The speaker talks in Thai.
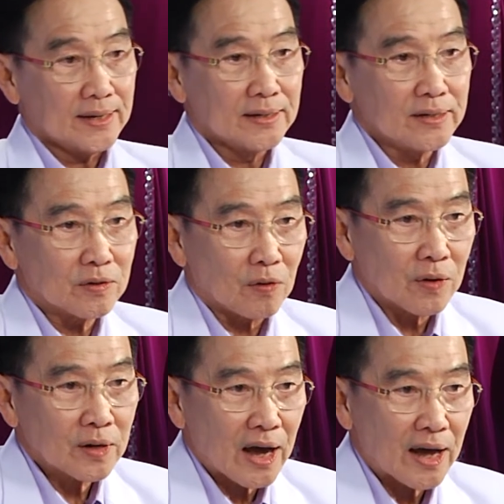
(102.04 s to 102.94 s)
เรื่องของ
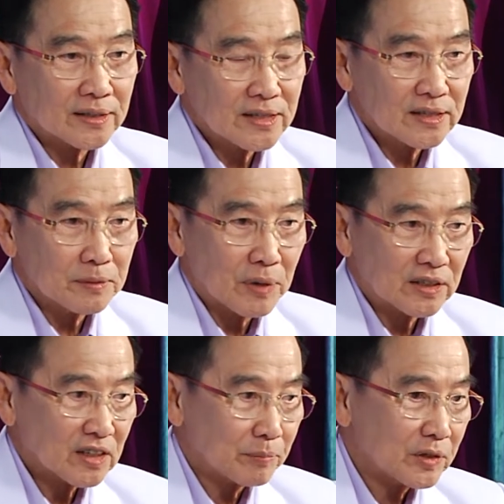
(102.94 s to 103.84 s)
การที่มัน
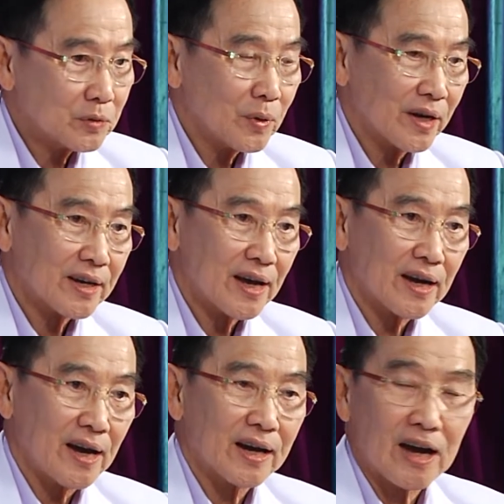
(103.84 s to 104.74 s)
จะไปช่วยแก้ไข
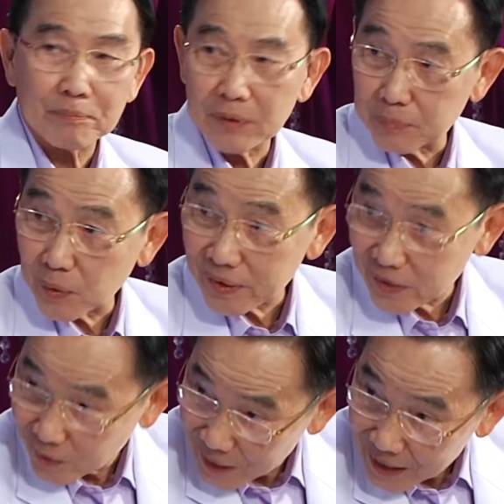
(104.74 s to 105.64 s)
อาการผิดปกติ
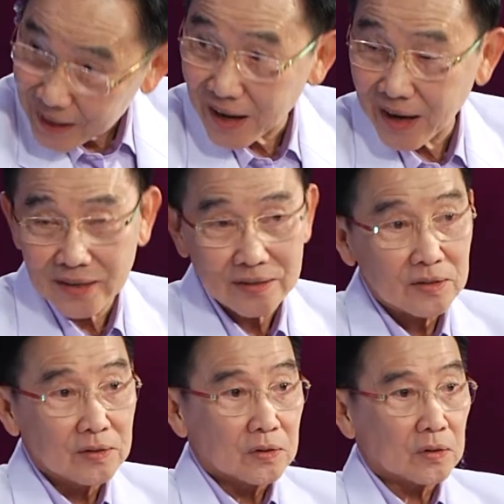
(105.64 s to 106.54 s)
ของร่างกาย
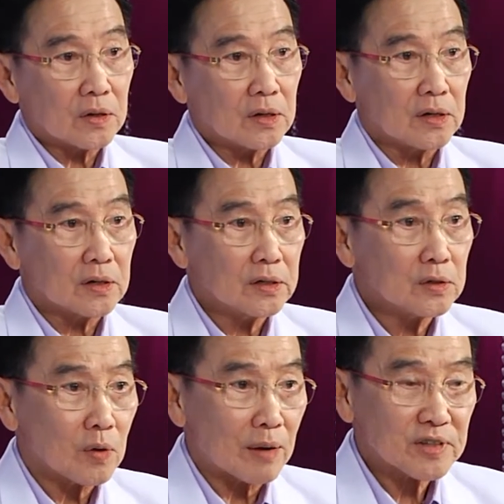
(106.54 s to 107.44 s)
ก็เกิดขึ้น
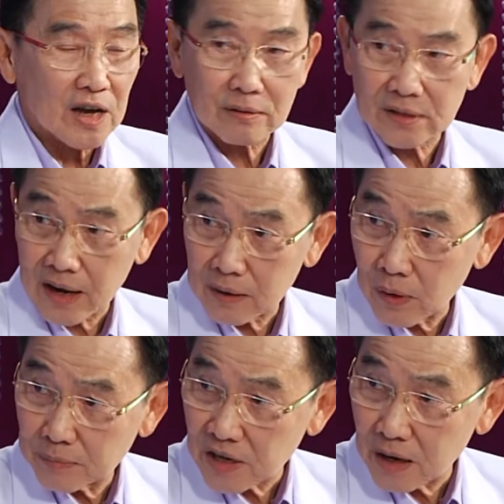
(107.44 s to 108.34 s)
ความสาจากควา
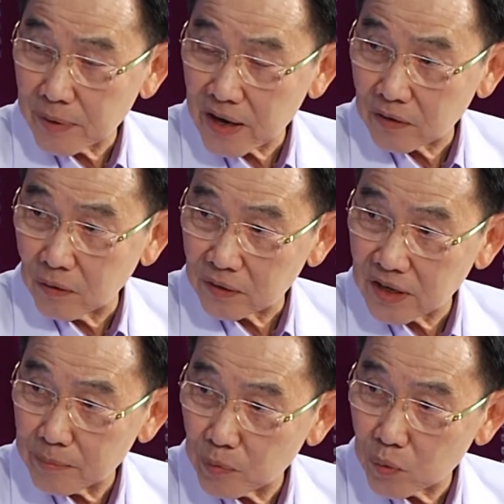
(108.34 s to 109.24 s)
มสามารถของ
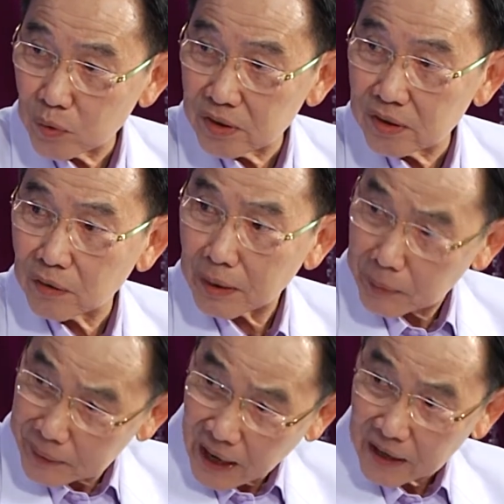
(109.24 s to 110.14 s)
น้ำมังคุดที่เรารับป
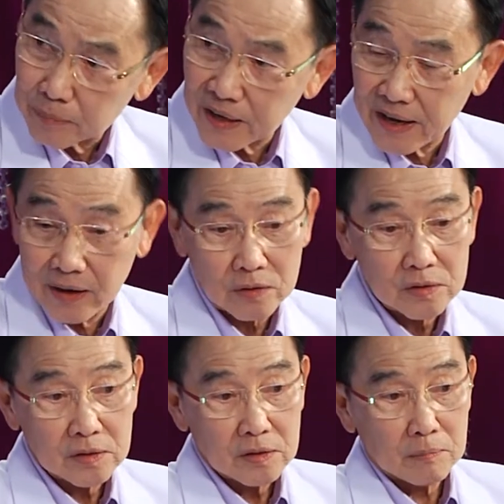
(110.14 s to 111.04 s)
ระทานเข้าไปแล้ว
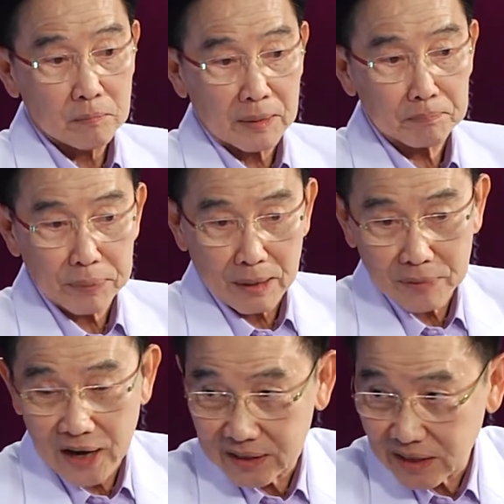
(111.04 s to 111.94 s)
มันปรับ
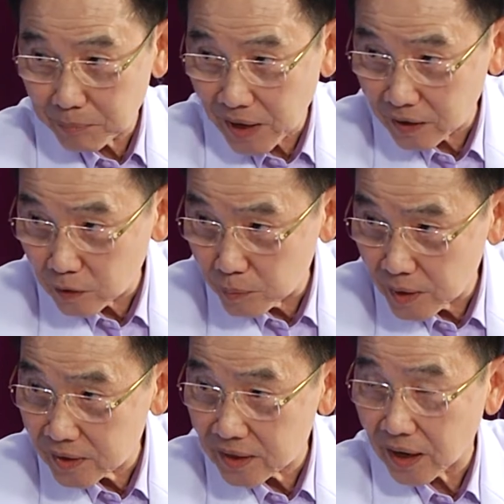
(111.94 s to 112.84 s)
การทำงานของเม็ด
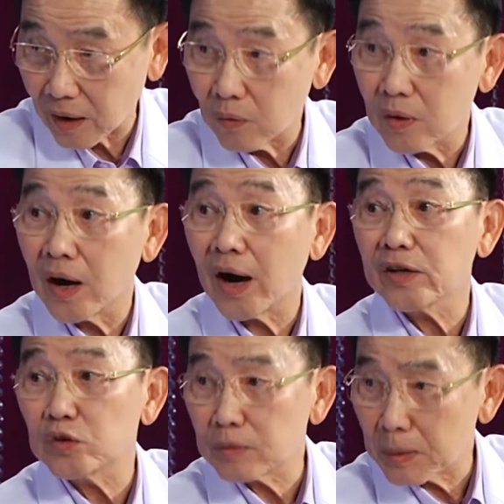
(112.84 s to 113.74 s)
เลือดขาว ให้
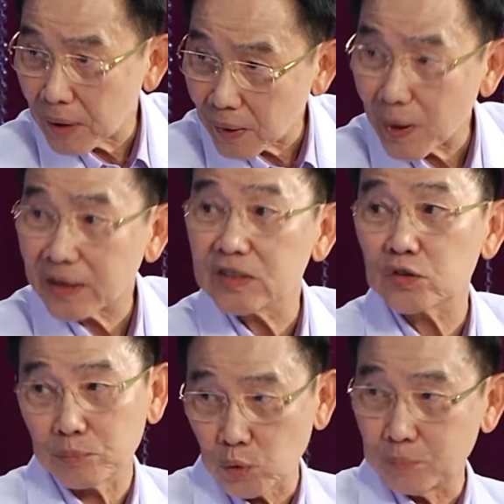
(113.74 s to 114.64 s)
อยู่ในภาวะที่ส
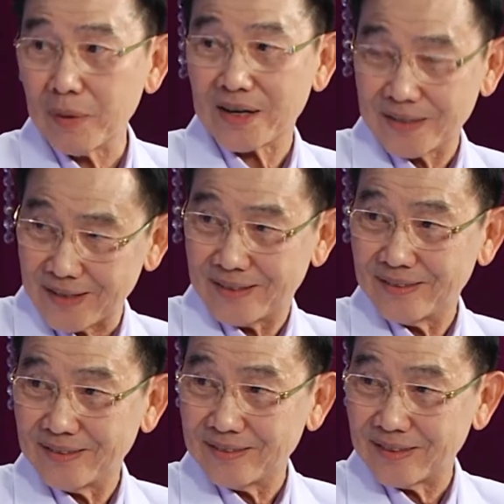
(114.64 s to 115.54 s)
มดุลมากขึ้น
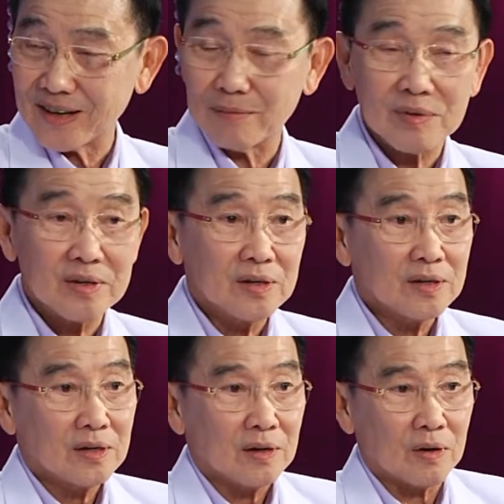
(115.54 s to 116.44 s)
นะครับ
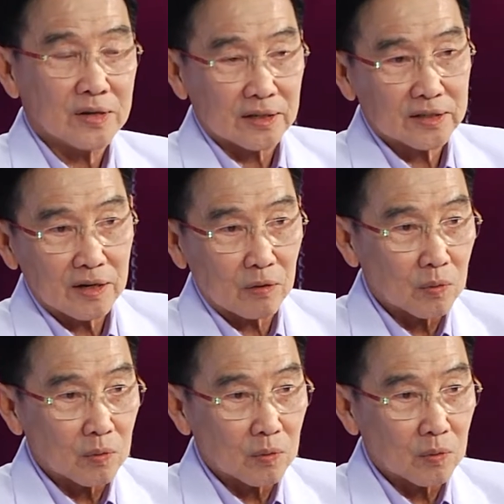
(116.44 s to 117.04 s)
ก็อย่างที่เรา